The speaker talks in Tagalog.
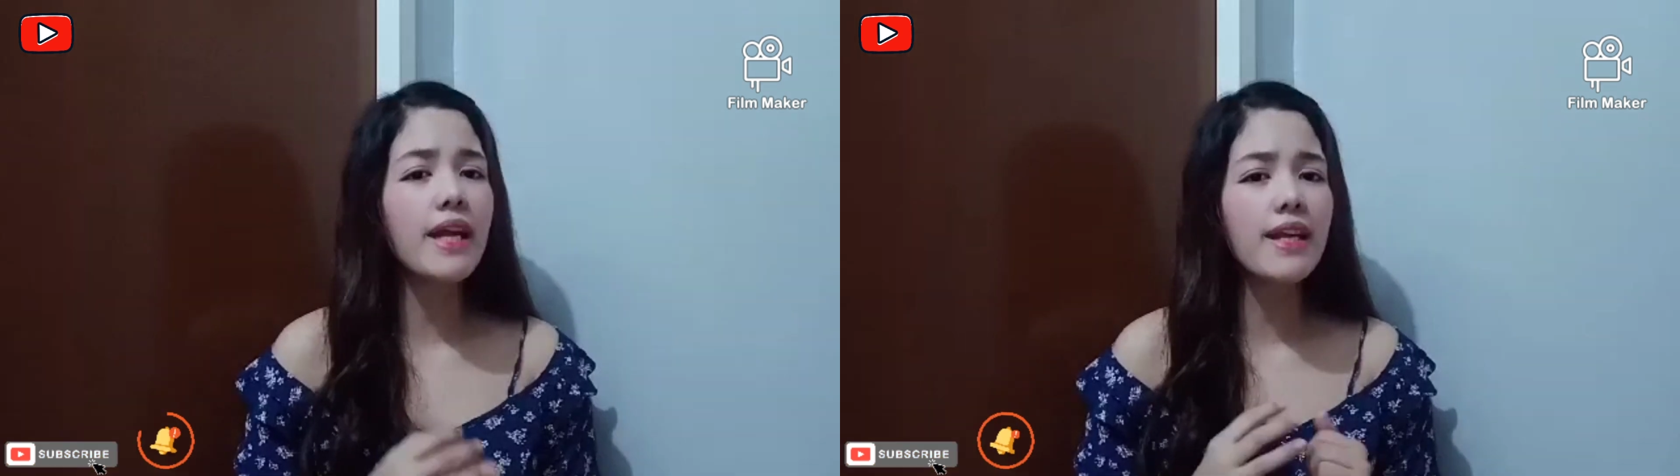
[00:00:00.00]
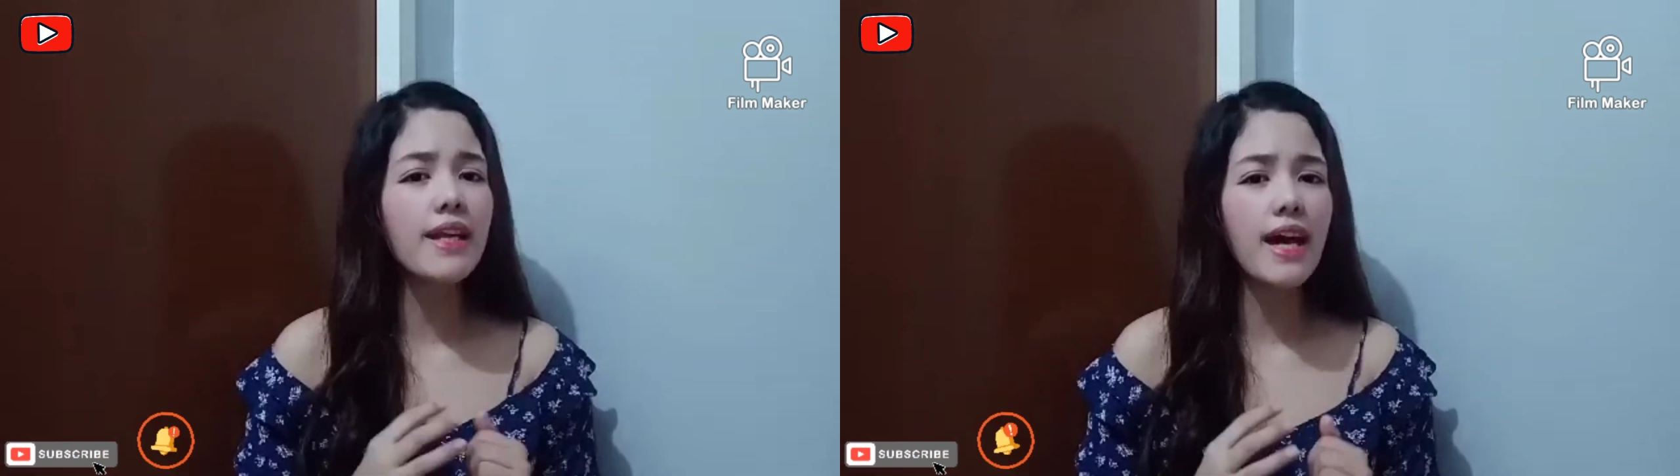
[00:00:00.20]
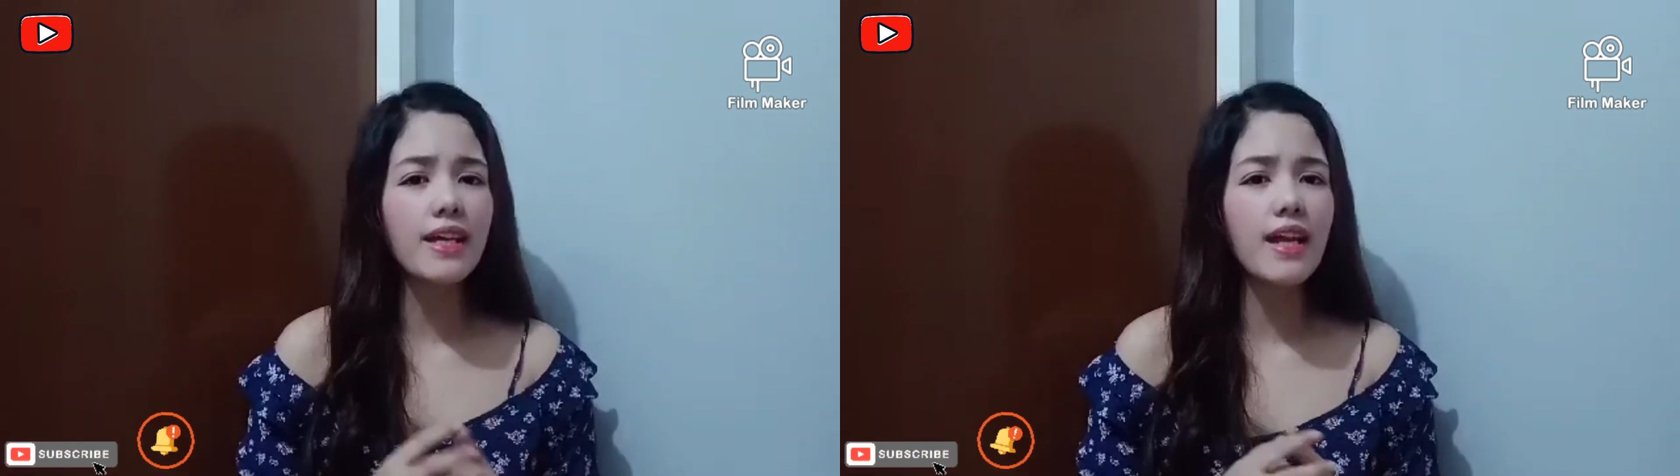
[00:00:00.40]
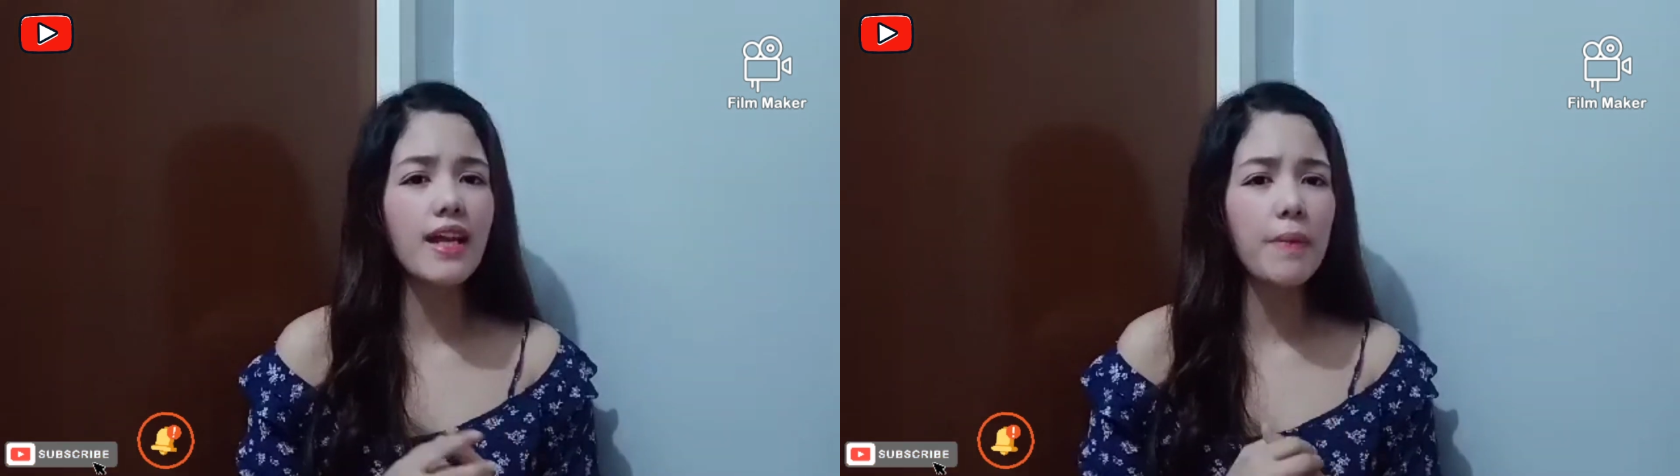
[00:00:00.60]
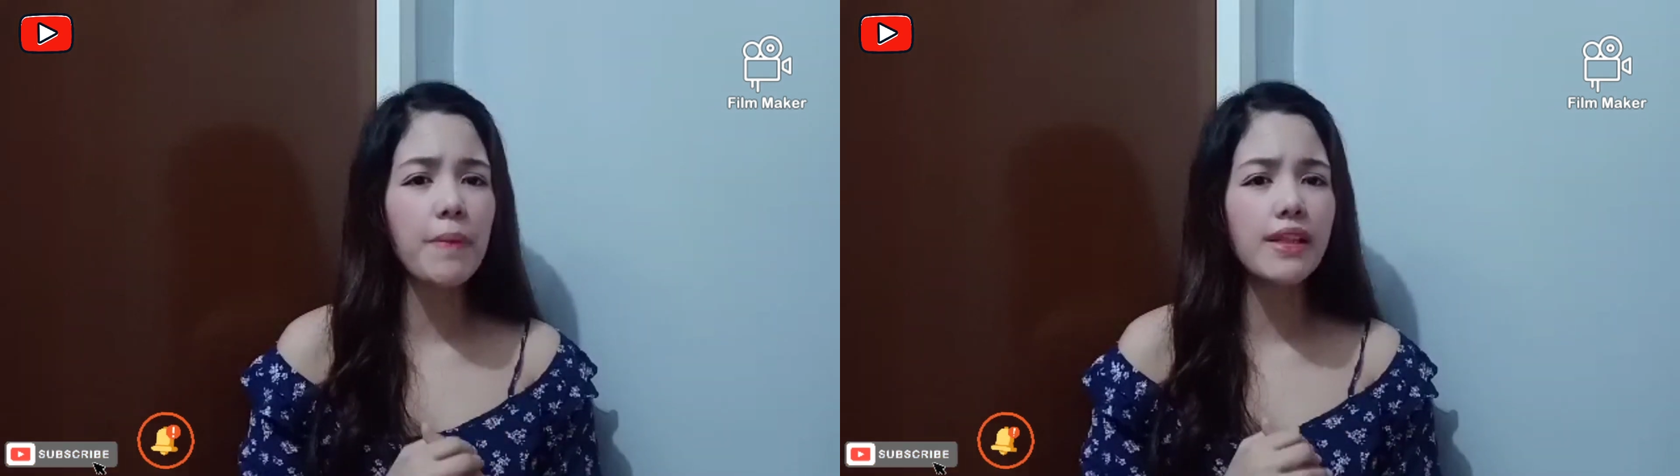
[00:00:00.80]
labanan
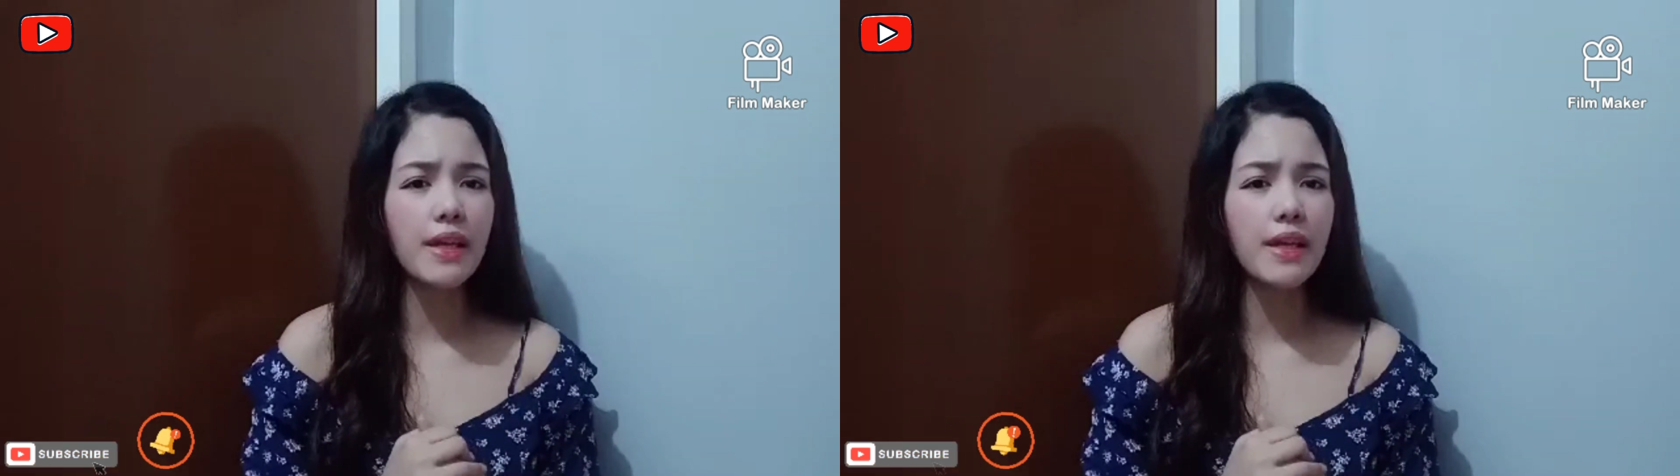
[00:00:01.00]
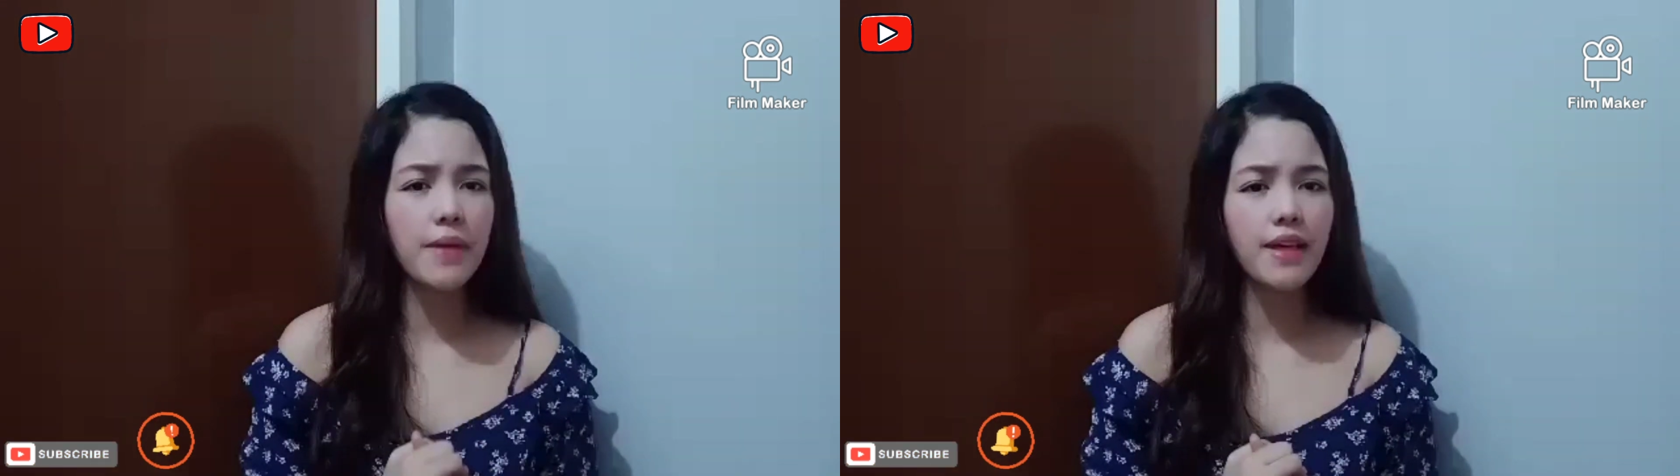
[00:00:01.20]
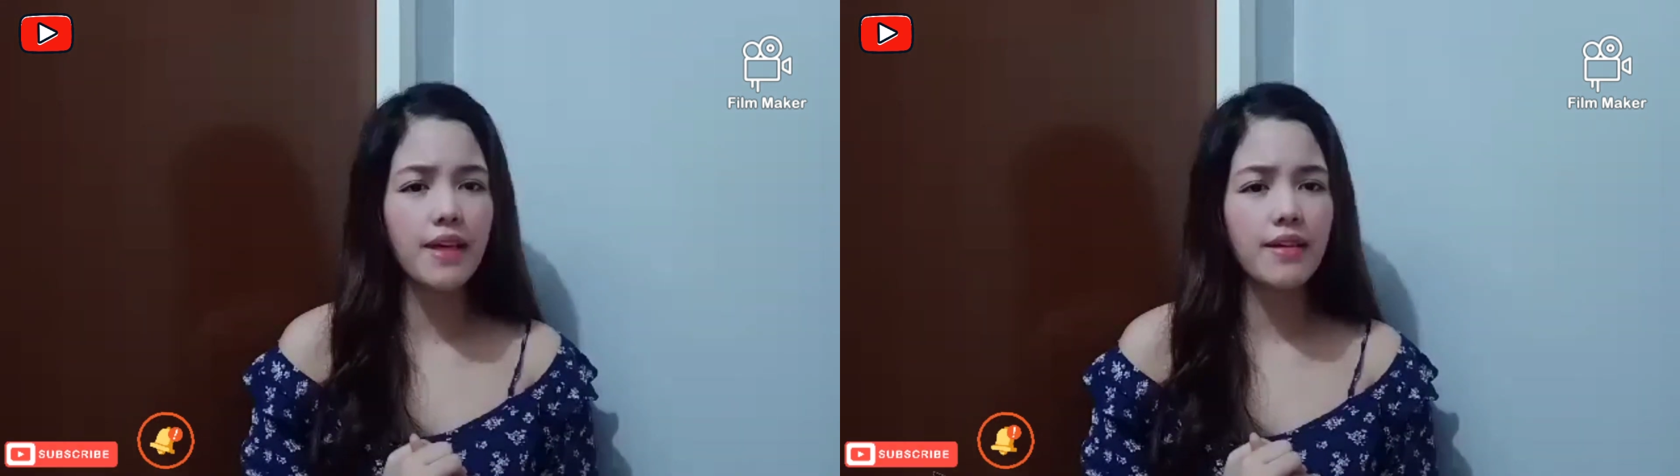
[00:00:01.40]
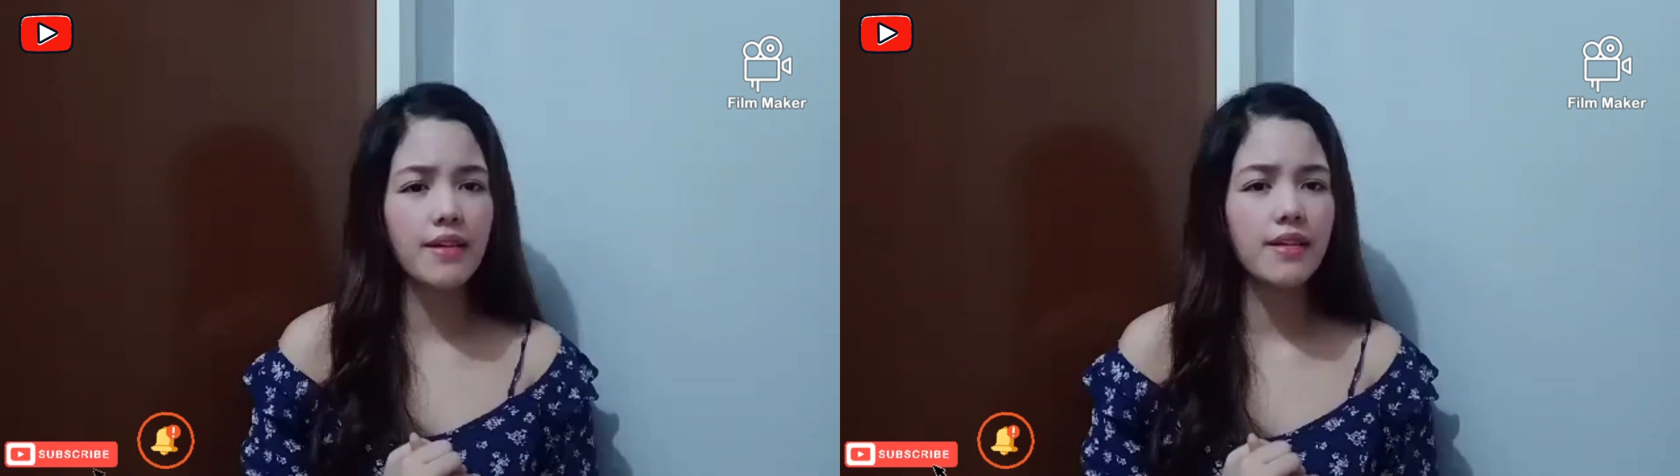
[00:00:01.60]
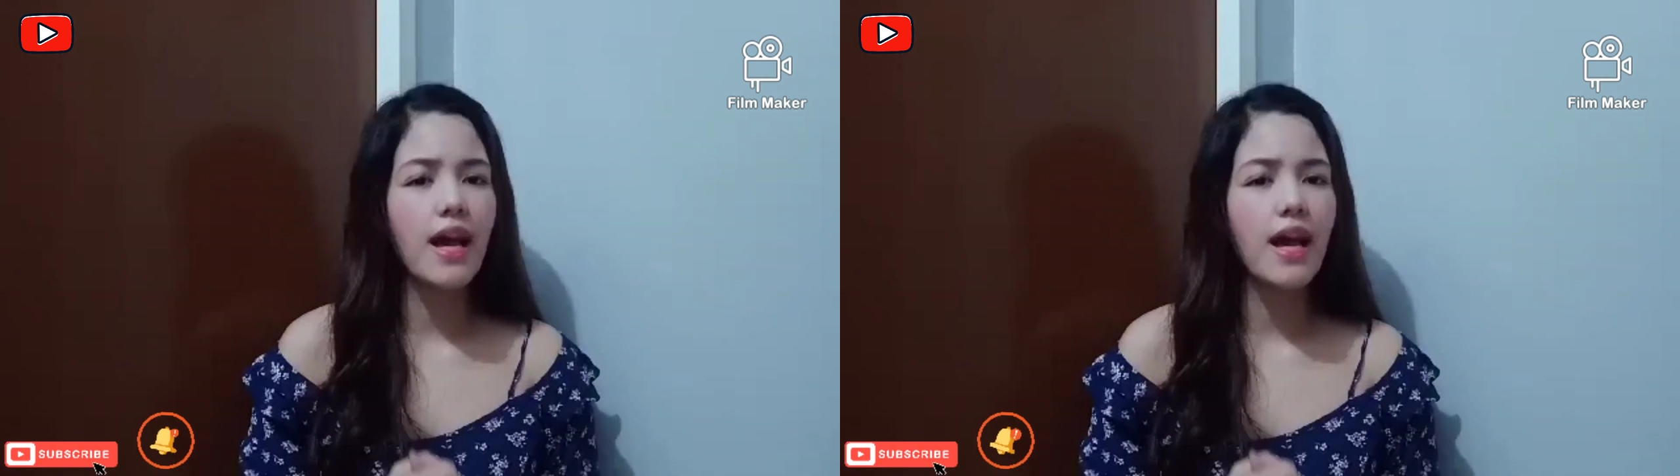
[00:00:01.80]
natin ang
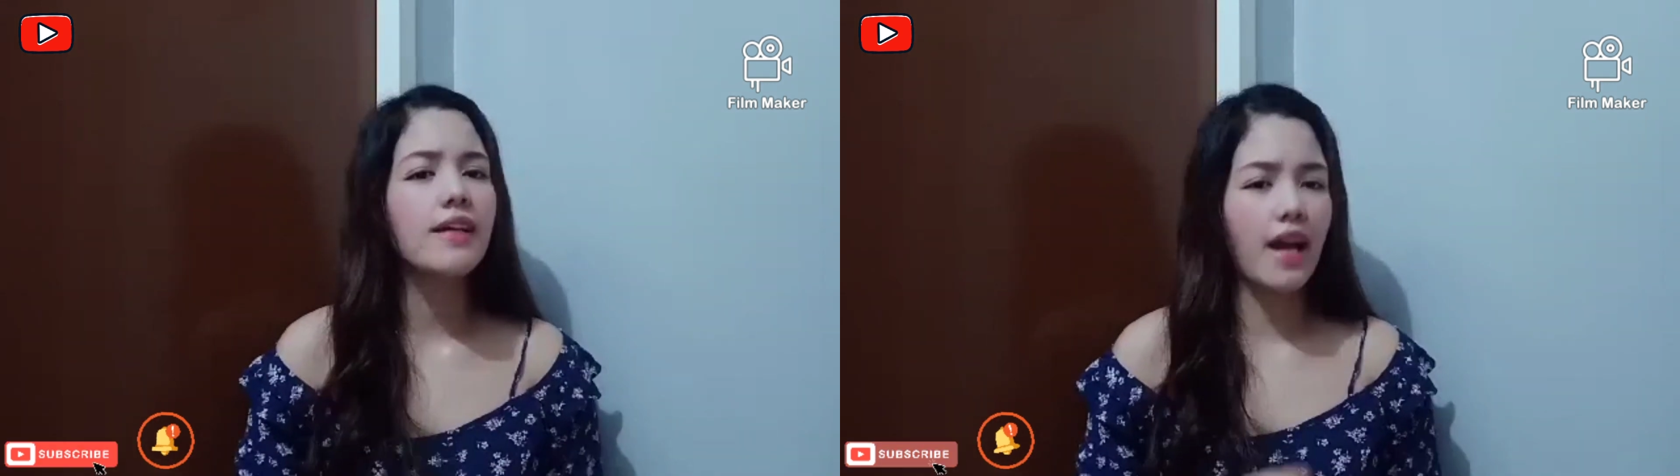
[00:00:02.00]
pandemic.